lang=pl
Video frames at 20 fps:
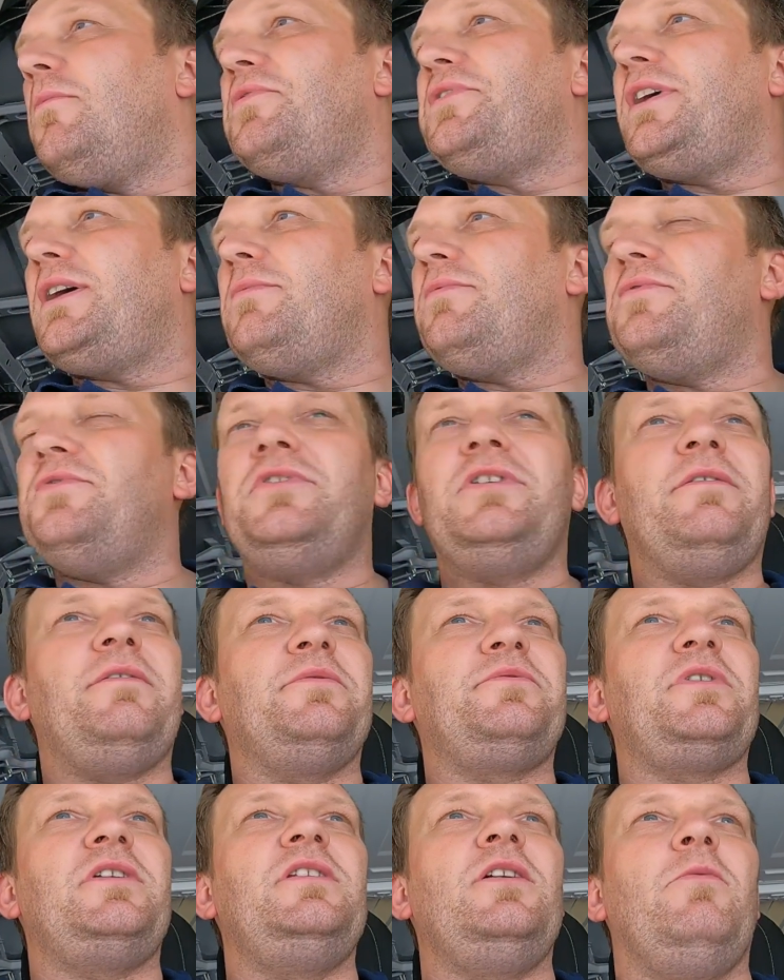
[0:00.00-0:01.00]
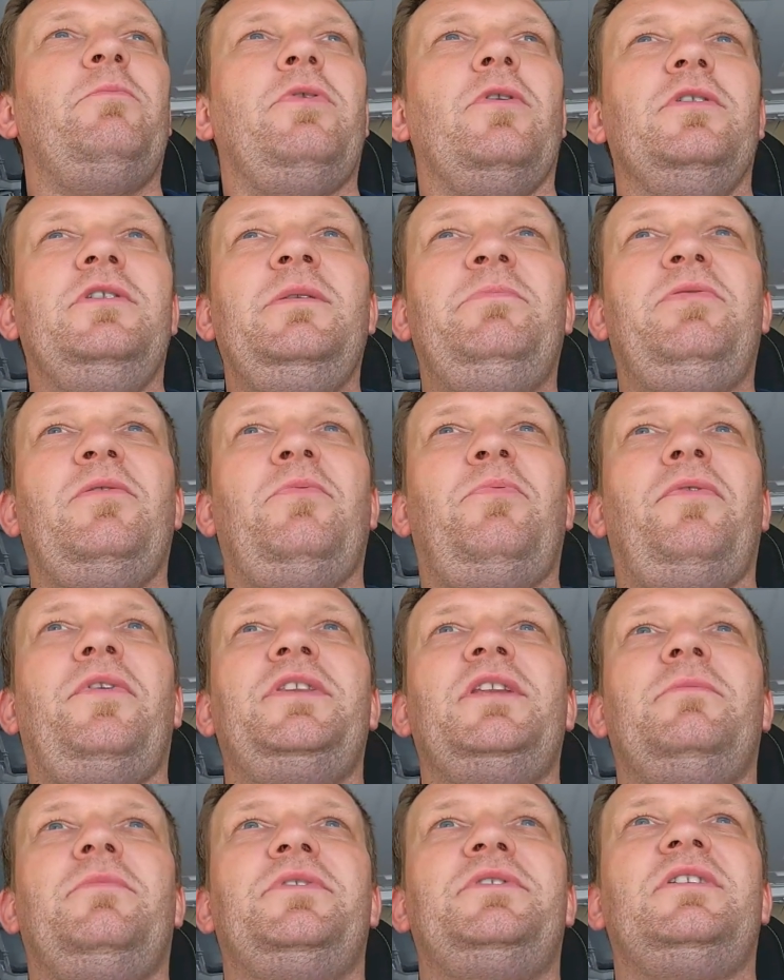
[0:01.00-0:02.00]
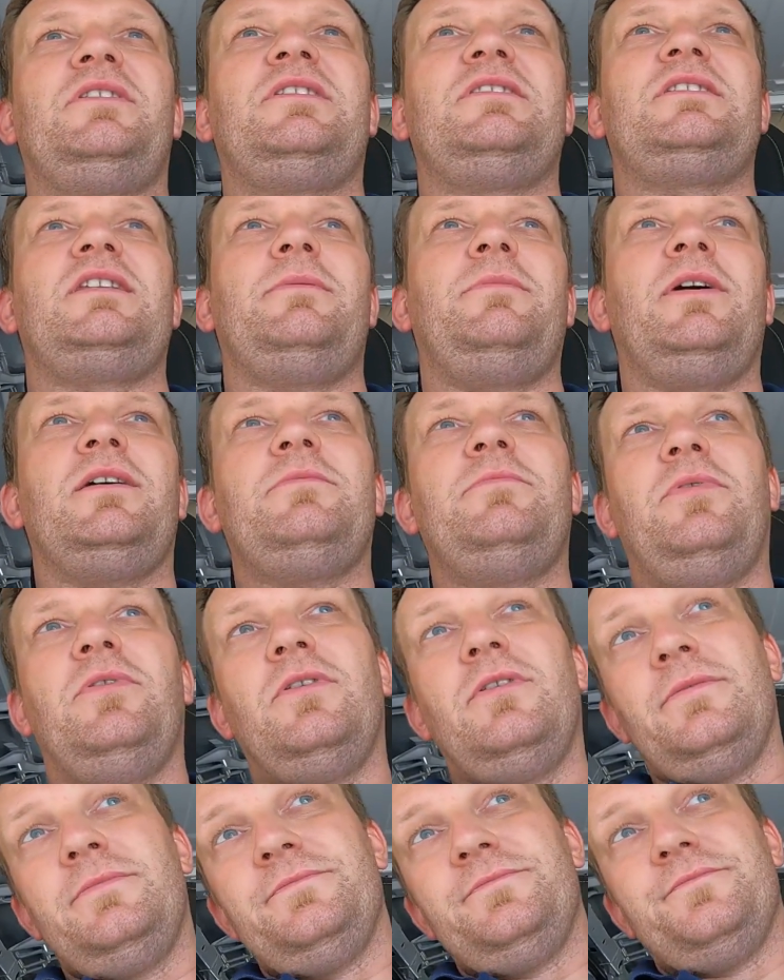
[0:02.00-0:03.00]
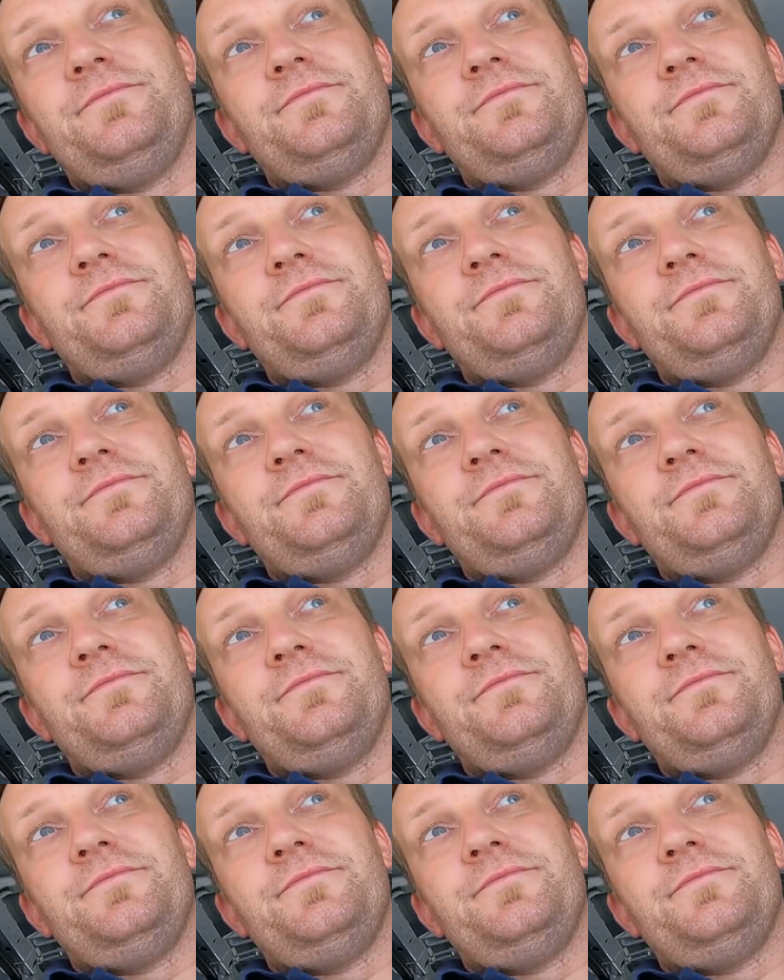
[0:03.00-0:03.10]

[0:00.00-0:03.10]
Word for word: No tak, no ja Wam tutaj nie, opo- nie opowiadam o tych systemach, bo